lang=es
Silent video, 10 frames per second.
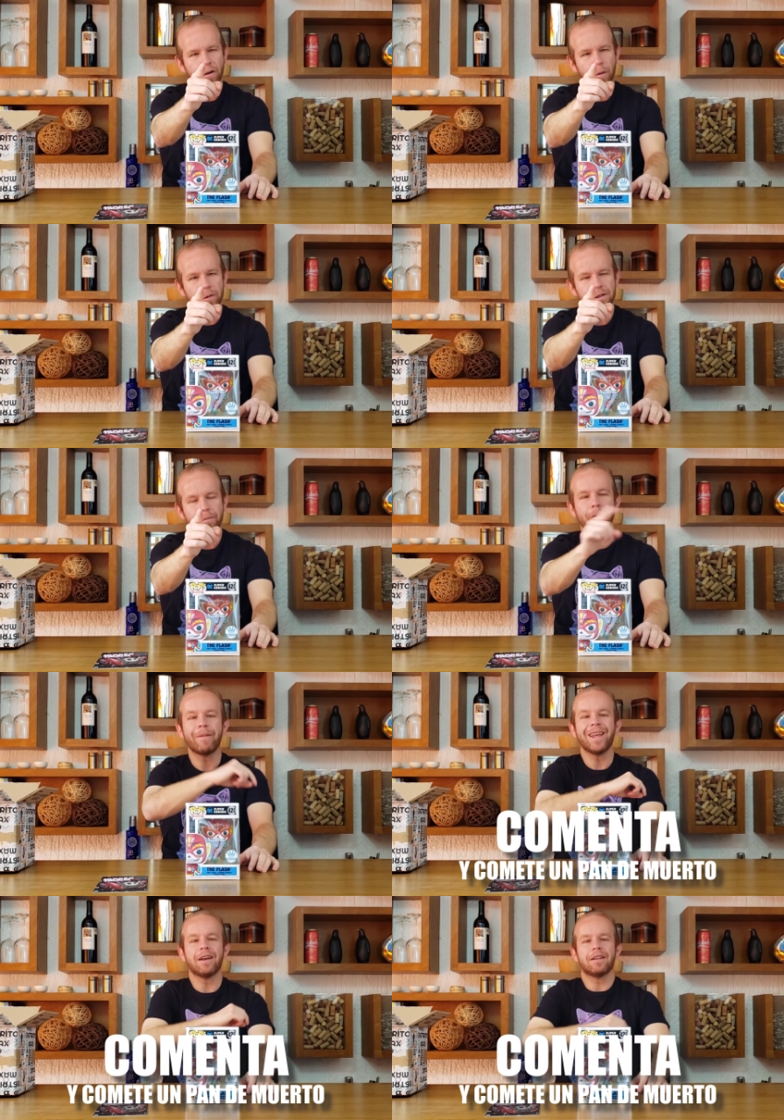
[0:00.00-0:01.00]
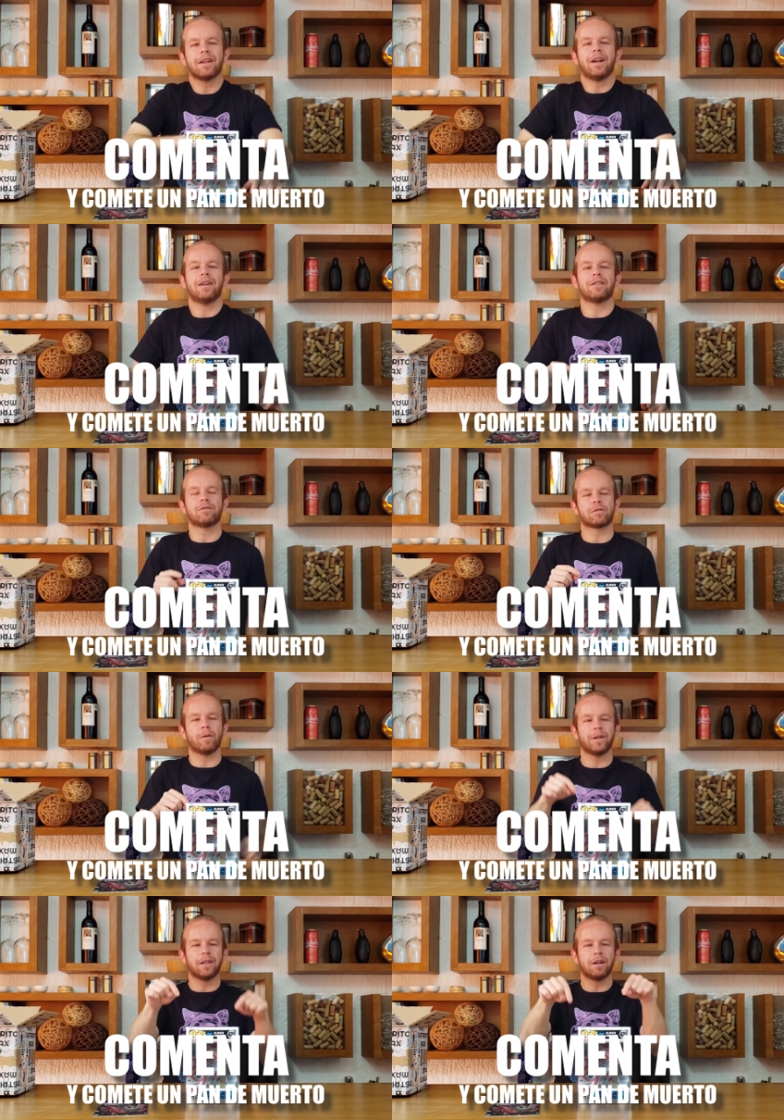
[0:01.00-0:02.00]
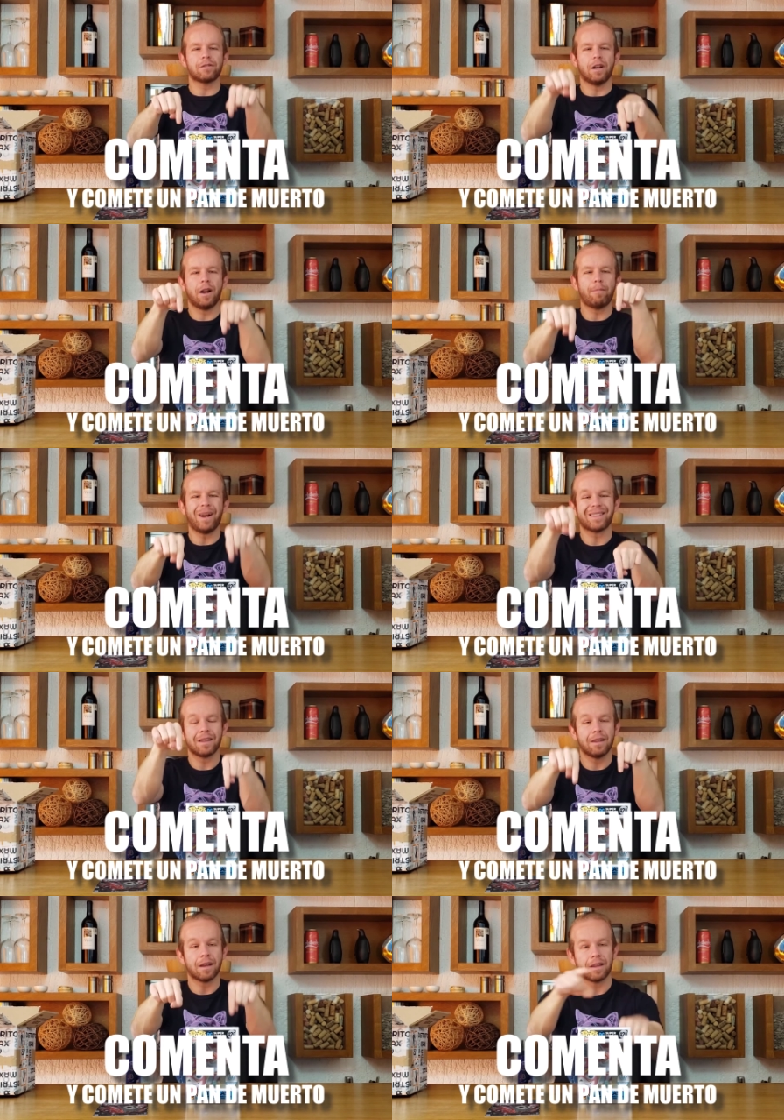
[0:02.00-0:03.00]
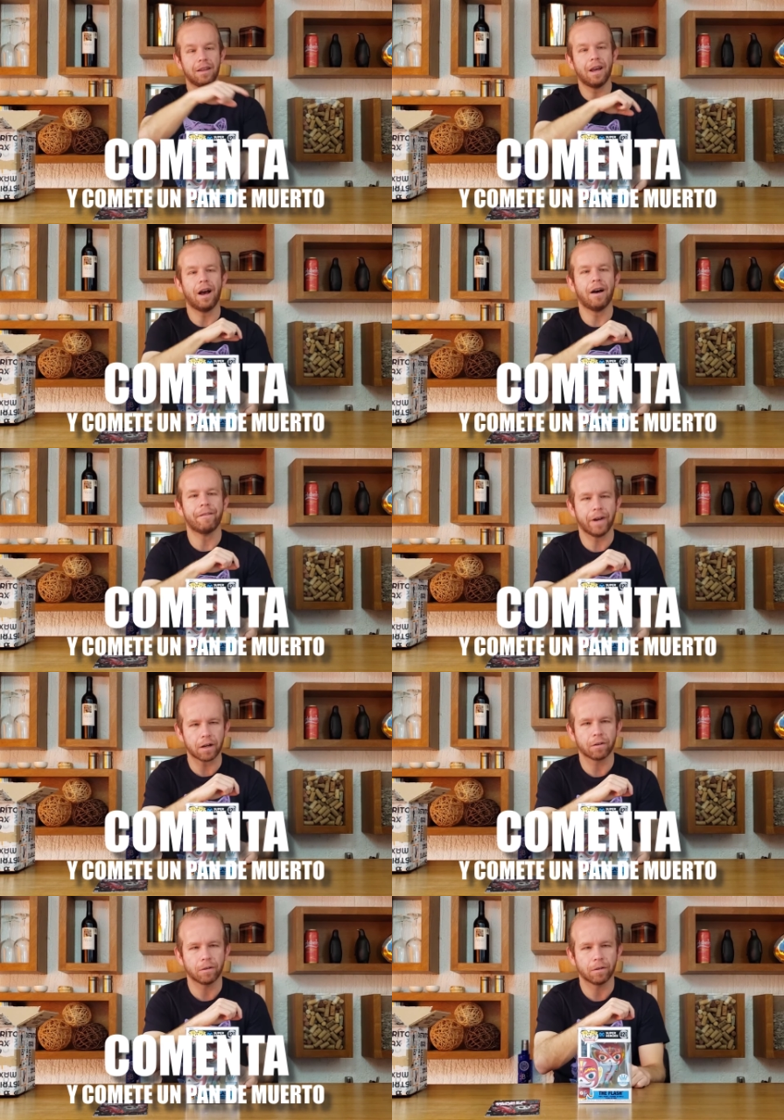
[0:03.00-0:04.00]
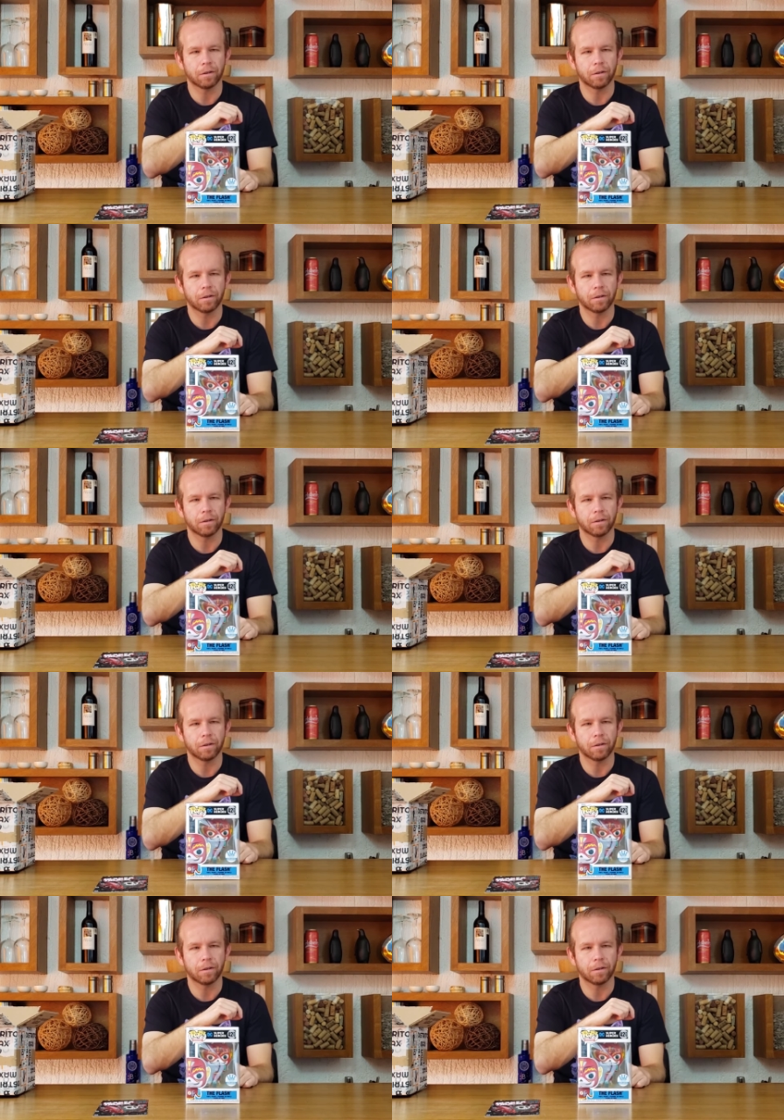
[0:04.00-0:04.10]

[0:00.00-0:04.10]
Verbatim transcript: Como siempre, me encantará leer tus comentarios en la parte de aquí abajo.